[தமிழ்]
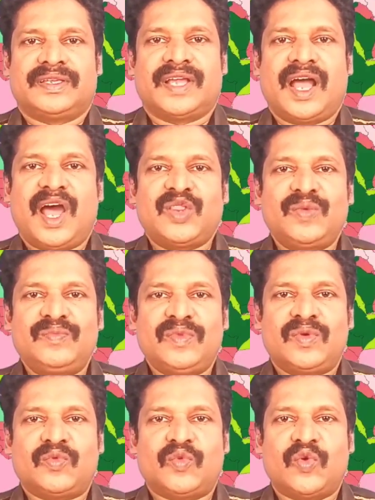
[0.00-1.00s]
யாதும்
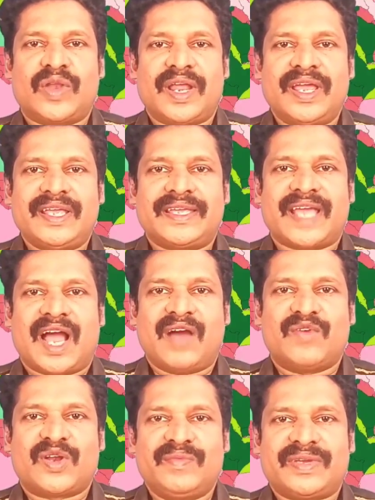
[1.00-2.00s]
ஊரே
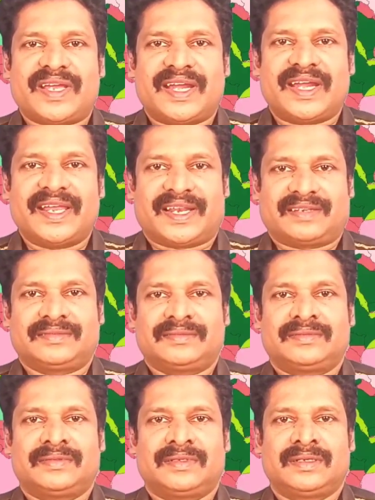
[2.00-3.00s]
யாவரும் கேளீர்
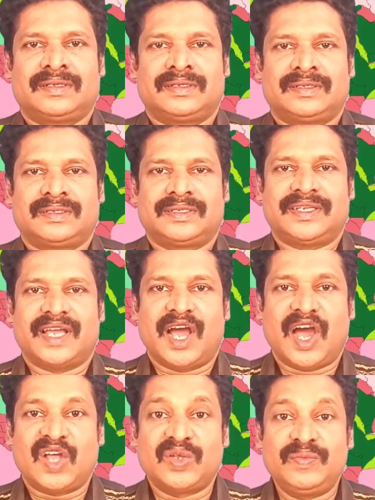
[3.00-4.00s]

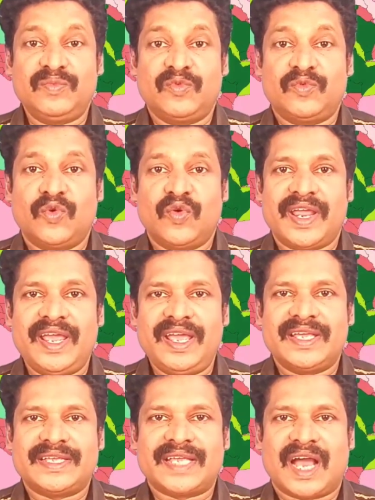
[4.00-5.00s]
யாதும் ஊரே
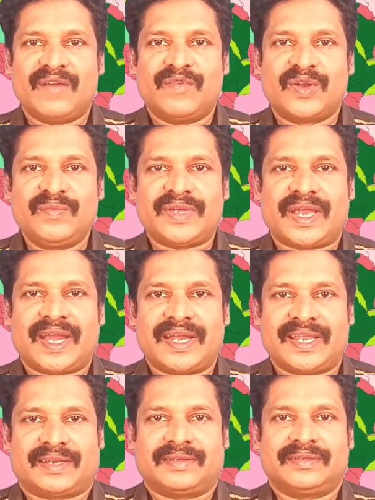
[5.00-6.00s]
யாவரும்
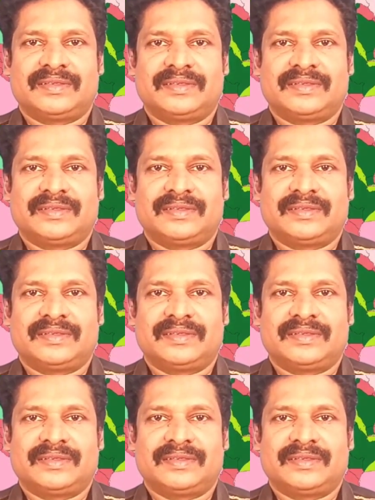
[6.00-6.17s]
கேளீர்